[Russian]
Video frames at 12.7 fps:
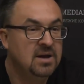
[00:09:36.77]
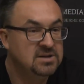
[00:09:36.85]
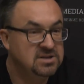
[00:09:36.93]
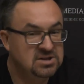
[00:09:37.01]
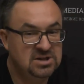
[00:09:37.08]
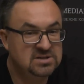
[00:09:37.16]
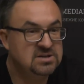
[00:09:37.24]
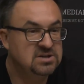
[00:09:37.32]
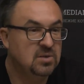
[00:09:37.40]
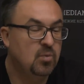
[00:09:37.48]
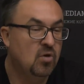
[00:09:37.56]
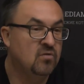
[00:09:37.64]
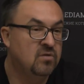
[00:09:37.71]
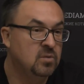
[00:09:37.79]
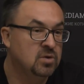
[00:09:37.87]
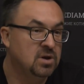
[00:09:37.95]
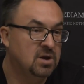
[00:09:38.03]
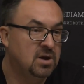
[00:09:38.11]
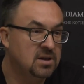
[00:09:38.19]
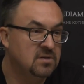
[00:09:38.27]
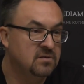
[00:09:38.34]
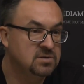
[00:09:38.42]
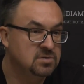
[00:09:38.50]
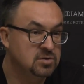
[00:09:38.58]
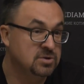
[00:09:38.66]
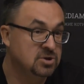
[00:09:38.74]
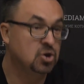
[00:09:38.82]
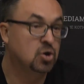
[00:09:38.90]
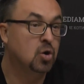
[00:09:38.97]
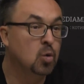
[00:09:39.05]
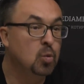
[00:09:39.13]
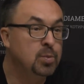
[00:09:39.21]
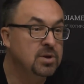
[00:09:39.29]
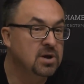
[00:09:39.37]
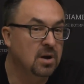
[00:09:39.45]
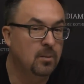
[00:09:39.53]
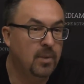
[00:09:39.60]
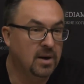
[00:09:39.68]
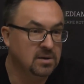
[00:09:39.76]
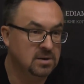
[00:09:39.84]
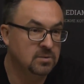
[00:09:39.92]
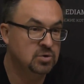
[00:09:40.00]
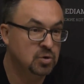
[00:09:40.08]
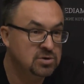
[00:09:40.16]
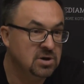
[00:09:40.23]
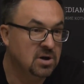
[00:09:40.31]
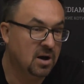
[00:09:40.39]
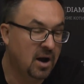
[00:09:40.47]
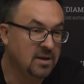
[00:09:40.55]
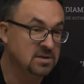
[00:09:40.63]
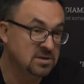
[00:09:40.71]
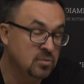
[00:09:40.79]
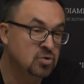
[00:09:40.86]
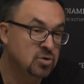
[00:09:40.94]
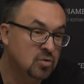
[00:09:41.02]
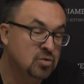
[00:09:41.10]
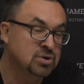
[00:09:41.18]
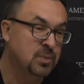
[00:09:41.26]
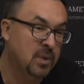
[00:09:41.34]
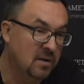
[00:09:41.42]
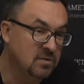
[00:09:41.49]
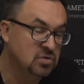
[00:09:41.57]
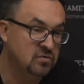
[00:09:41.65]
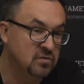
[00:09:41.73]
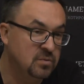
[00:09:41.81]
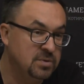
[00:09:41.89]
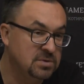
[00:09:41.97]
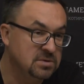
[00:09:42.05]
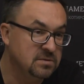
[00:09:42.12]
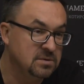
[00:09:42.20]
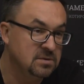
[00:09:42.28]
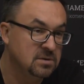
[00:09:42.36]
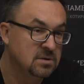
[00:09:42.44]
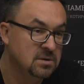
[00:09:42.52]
Сейчас до сих пор во многих кадровых службах, даже крупных компаний, там тетя какая-то, тебе будет какую-то справочку выписывать. Угу.